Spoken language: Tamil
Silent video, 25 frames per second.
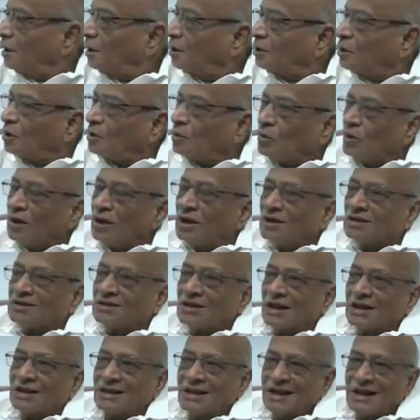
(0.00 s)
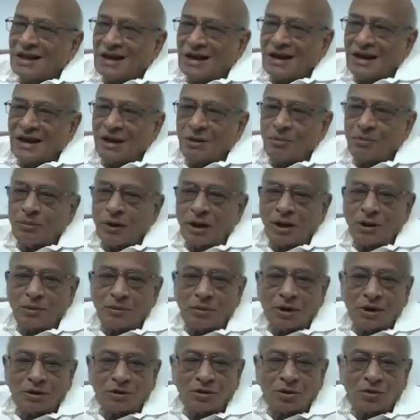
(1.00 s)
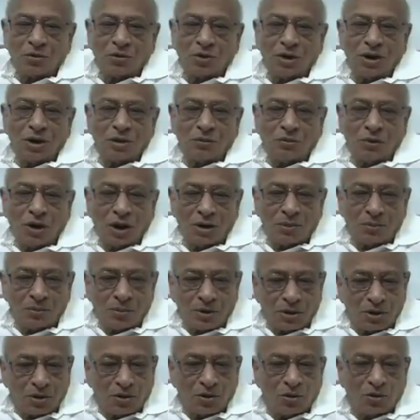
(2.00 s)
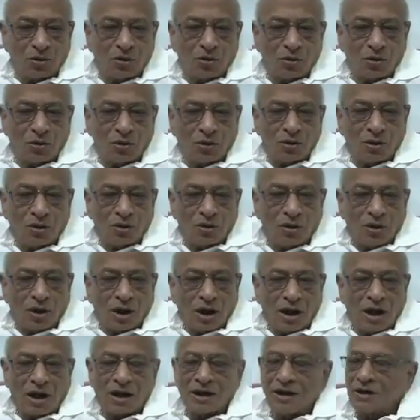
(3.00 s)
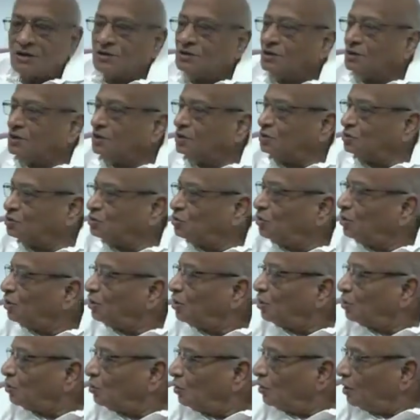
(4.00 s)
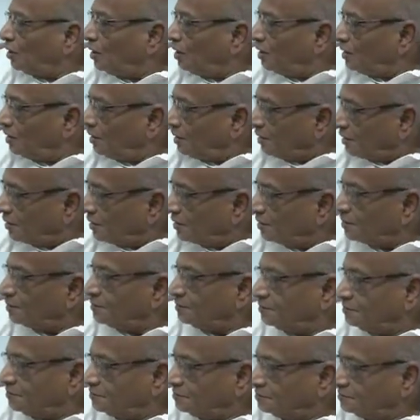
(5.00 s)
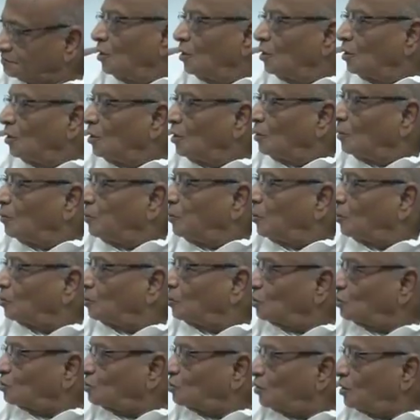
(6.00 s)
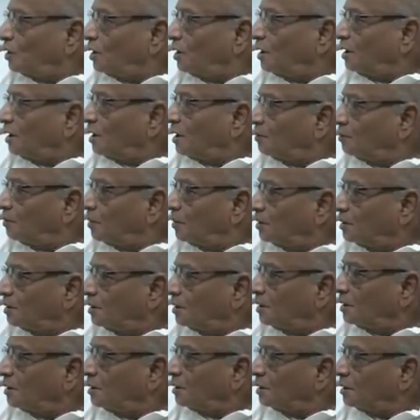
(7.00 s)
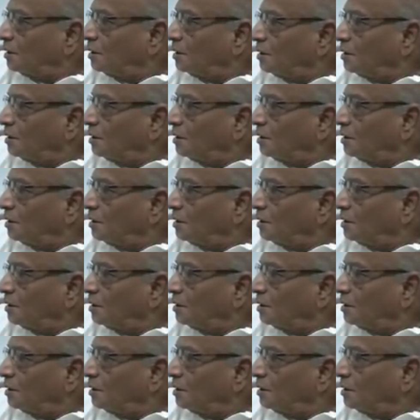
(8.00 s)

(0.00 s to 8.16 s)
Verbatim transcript: இருக்கக்கூடிய சந்தைகளை பயன்படுத்தக்கூடிய வாய்ப்பையோ அரசு சுருக்கிக் கொண்டே இருக்கிறது பொதுத்துறை என்பது